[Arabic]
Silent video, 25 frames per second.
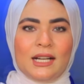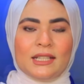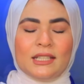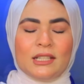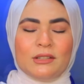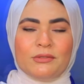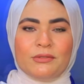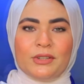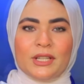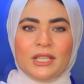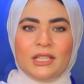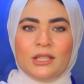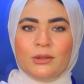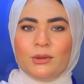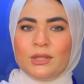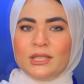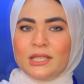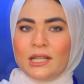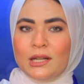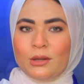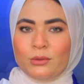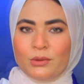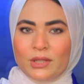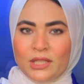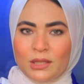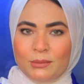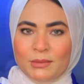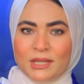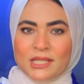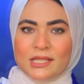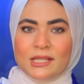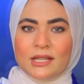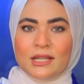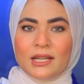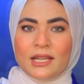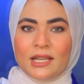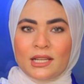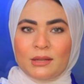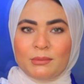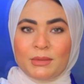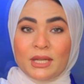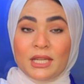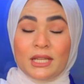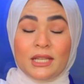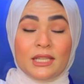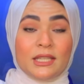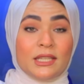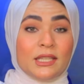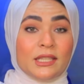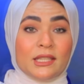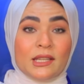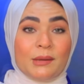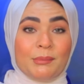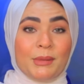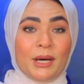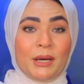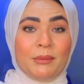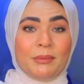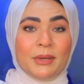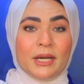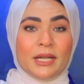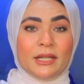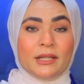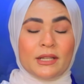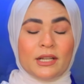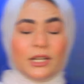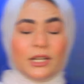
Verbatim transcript: عن الفن وتحويل مساره المهني تماما